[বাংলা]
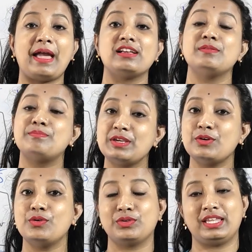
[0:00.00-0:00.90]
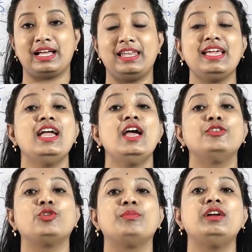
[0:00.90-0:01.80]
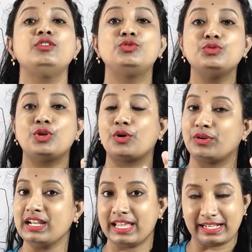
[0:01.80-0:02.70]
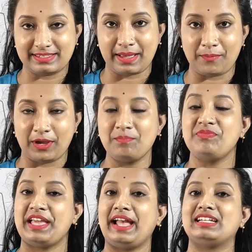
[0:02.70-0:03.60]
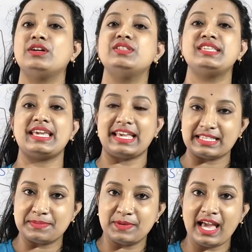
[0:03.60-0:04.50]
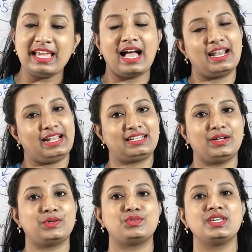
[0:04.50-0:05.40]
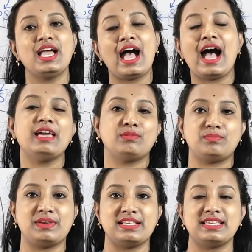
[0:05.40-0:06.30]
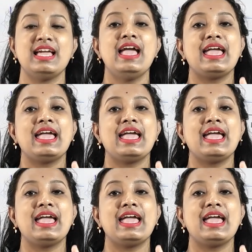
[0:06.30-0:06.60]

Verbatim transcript: ব্যাংক পিও হতে গেলে তোমার দু ধরনের এক্সাম হয় একটা হচ্ছে এসবিআই আর একটা হচ্ছে আইবিপিএস